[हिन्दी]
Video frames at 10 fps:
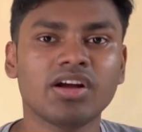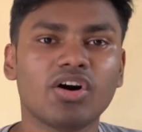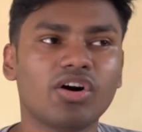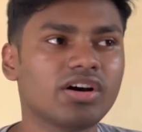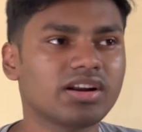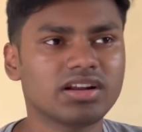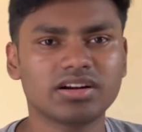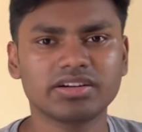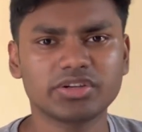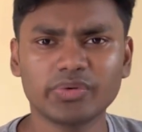और
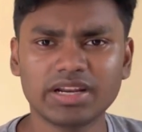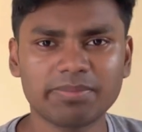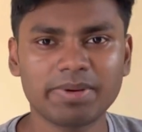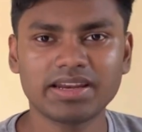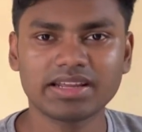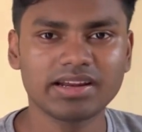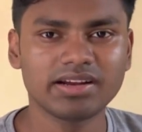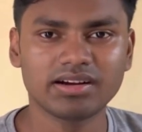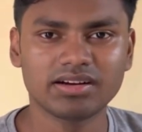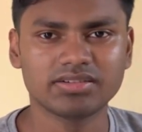ट्विटर uh, पे इनके
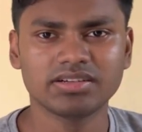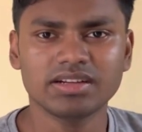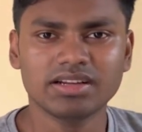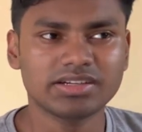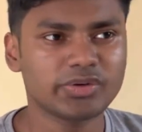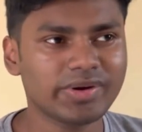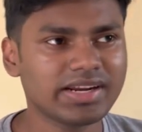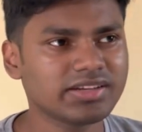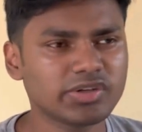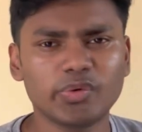uh, ट्विटर
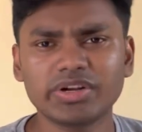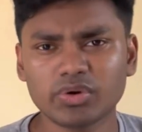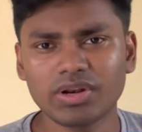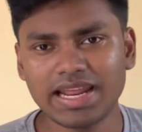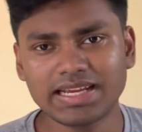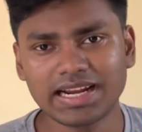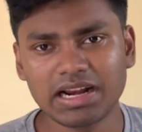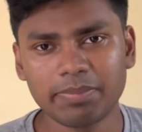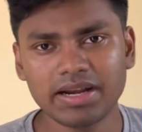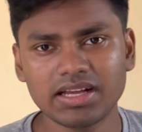ट्वीट को लाइक करना
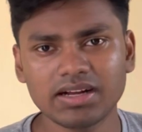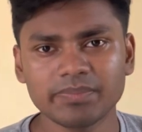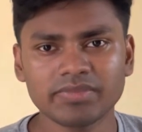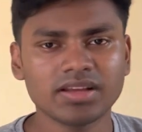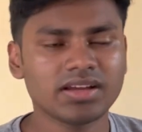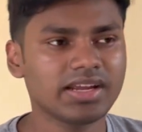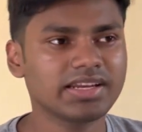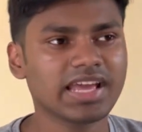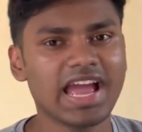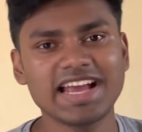पड़ेगा
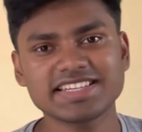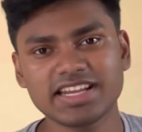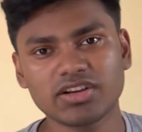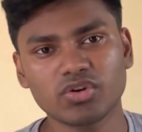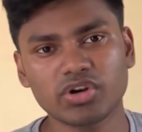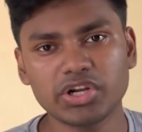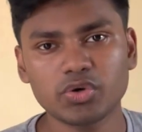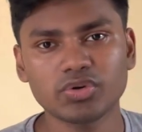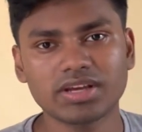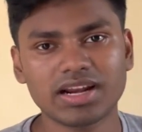इनके हैशटैग को
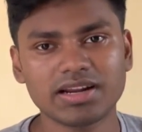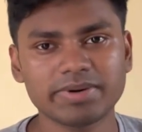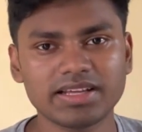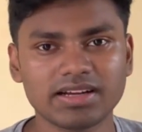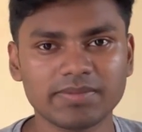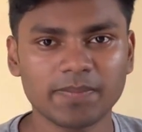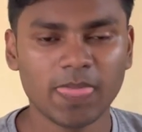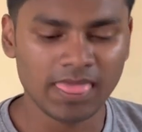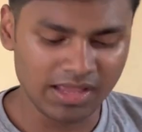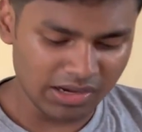रीट्वीट करना पड़ेगा
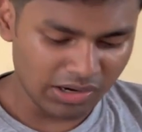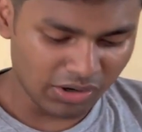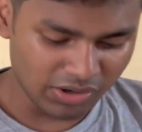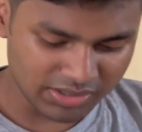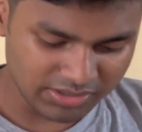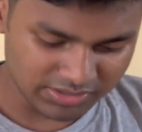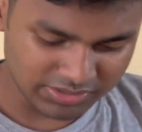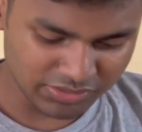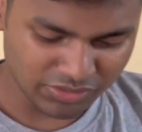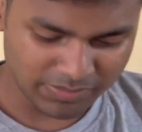और
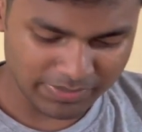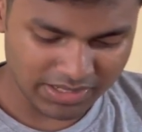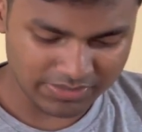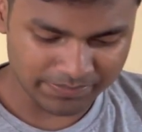इनको अपना